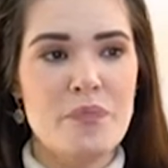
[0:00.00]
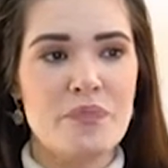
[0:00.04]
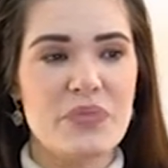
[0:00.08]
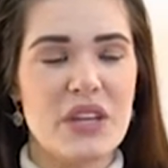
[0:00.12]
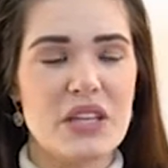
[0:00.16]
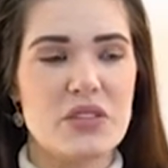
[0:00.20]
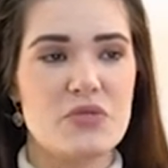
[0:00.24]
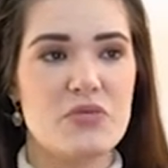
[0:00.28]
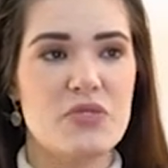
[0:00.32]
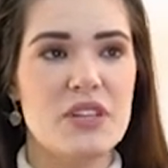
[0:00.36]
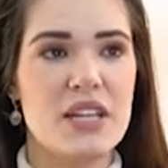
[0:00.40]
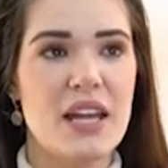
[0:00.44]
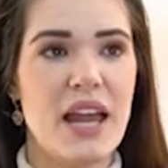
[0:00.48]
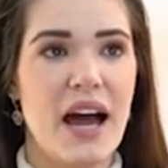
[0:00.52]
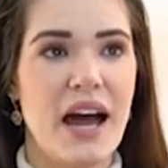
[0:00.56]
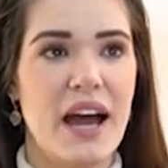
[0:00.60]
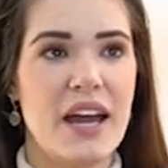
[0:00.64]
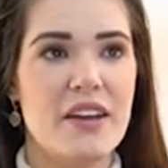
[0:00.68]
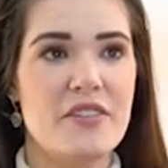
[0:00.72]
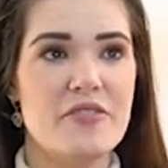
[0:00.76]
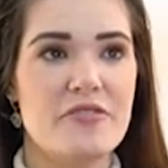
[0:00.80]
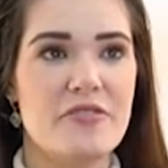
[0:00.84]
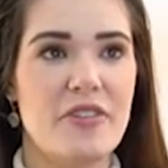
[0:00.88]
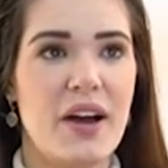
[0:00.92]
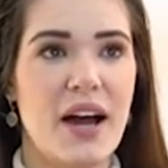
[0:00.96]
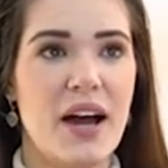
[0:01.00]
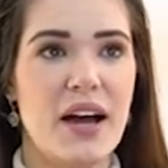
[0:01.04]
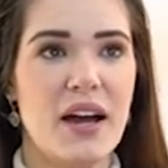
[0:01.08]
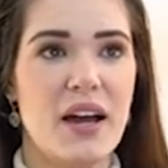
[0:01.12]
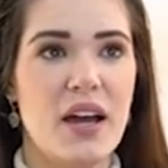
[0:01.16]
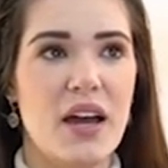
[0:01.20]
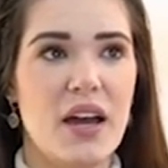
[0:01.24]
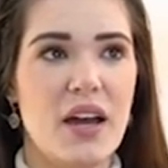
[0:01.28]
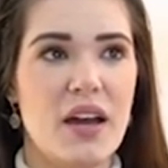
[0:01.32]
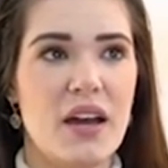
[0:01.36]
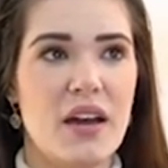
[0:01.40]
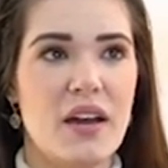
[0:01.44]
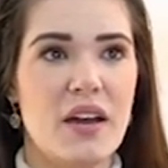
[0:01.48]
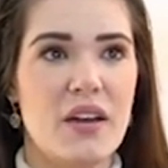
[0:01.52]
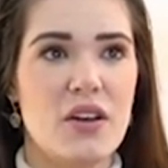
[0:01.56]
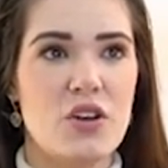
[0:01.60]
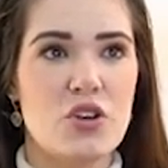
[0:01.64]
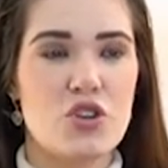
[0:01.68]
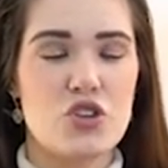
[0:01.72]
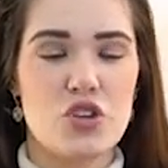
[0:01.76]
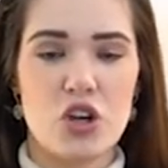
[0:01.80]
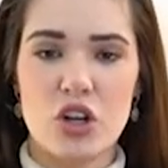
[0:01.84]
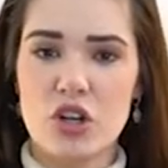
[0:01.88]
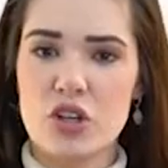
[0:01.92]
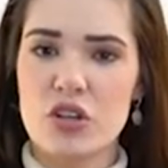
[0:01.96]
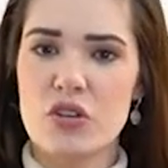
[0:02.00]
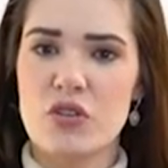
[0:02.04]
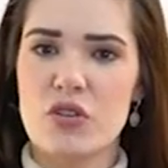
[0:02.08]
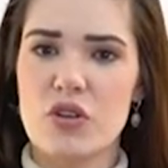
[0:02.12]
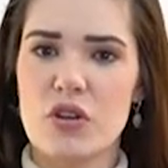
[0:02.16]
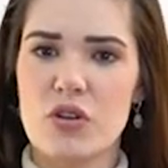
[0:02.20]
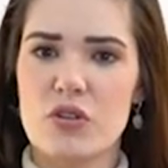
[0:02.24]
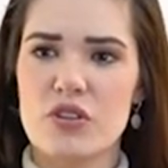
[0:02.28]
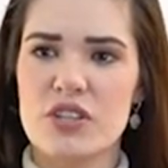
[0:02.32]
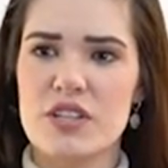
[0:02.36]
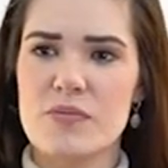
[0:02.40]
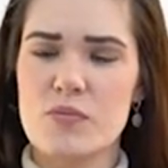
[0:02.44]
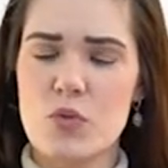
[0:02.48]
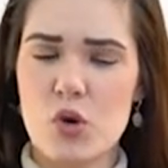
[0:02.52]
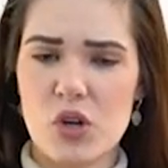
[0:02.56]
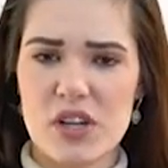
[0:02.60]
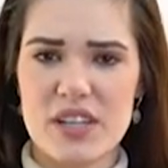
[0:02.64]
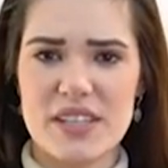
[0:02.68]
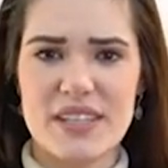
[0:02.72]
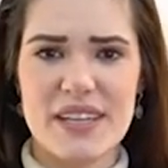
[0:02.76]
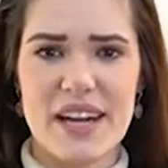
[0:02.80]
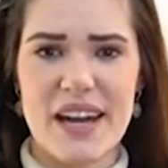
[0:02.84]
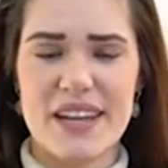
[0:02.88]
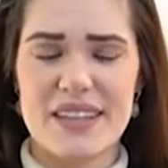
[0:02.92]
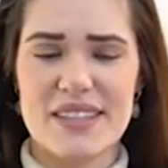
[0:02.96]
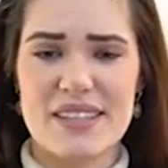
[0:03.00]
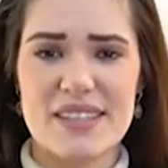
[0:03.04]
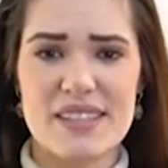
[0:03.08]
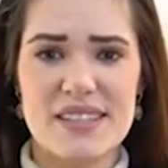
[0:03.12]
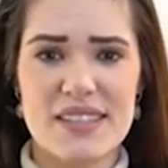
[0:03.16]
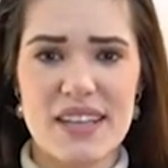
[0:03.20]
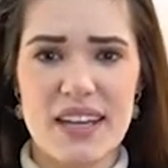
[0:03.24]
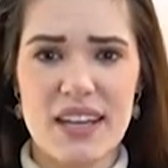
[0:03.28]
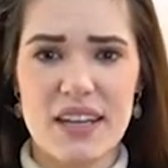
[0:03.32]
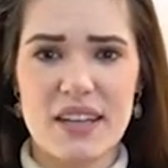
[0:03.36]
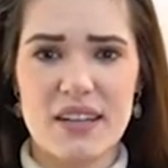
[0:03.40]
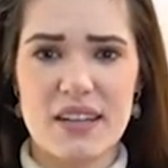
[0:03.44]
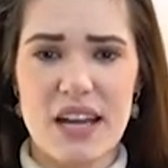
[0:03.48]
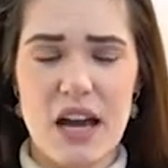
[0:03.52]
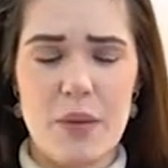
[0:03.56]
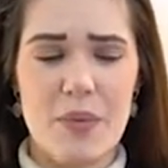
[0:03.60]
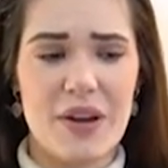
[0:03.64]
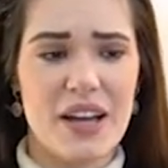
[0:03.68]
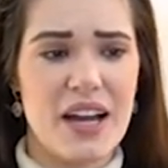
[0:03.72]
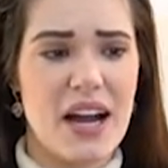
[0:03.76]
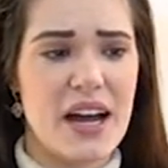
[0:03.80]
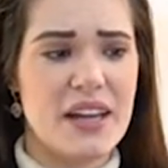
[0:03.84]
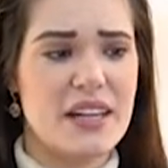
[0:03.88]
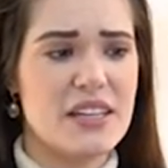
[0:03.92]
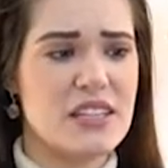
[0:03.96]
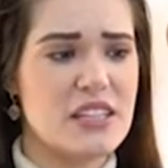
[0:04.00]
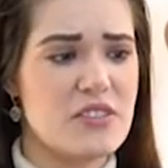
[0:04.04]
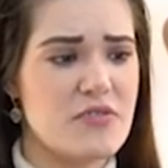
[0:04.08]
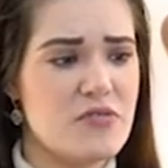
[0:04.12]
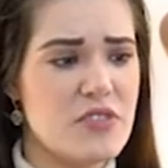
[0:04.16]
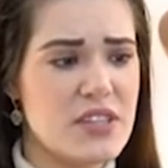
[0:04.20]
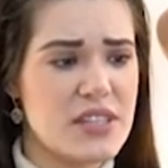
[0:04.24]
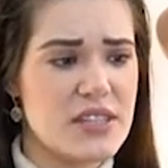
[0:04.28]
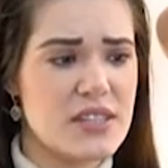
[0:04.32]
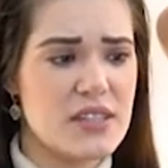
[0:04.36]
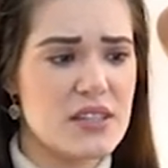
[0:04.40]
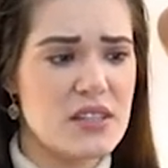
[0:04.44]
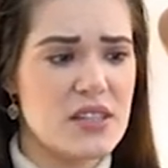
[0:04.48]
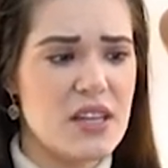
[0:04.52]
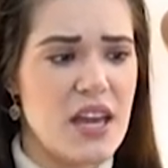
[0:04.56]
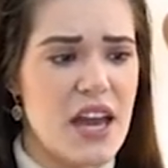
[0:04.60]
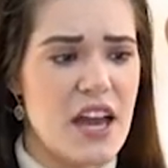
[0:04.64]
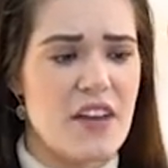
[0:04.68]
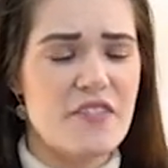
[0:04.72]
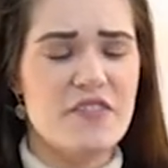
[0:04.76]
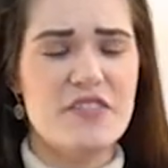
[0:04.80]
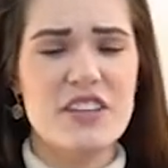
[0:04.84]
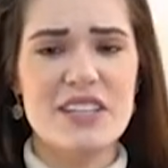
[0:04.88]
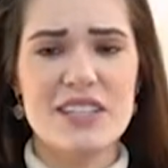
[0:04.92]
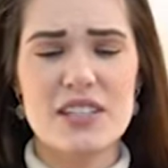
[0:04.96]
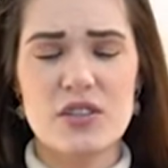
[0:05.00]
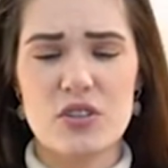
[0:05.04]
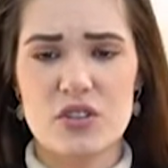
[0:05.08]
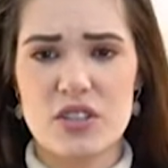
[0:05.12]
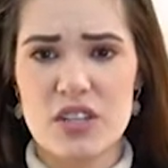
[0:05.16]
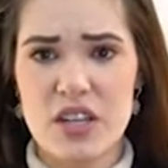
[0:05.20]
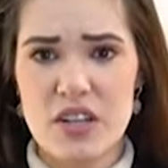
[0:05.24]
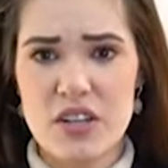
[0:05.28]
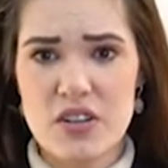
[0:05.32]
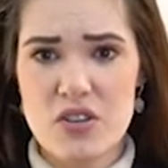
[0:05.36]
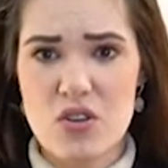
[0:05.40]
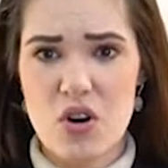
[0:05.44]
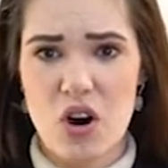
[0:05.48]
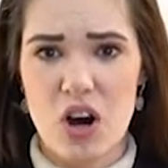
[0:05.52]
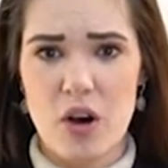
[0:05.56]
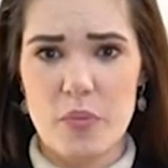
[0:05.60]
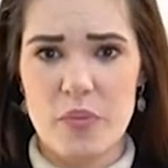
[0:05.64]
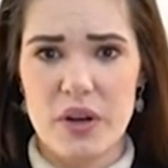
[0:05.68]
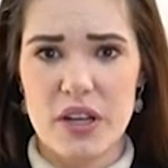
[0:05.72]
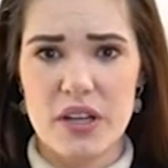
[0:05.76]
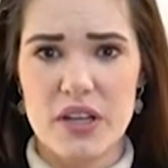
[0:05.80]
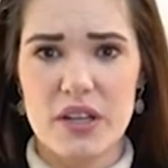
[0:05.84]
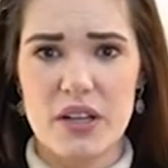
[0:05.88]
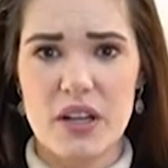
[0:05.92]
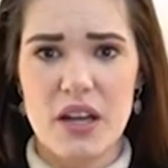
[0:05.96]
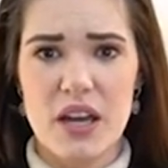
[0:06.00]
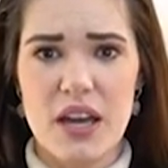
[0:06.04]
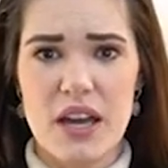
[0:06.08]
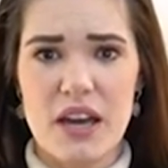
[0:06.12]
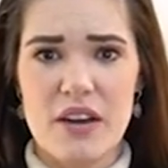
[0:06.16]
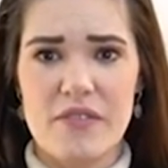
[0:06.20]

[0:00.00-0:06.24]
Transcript: dass viele einfach schon die Möglichkeiten sehen, aber gar nicht wissen, wie sie dorthin kommen,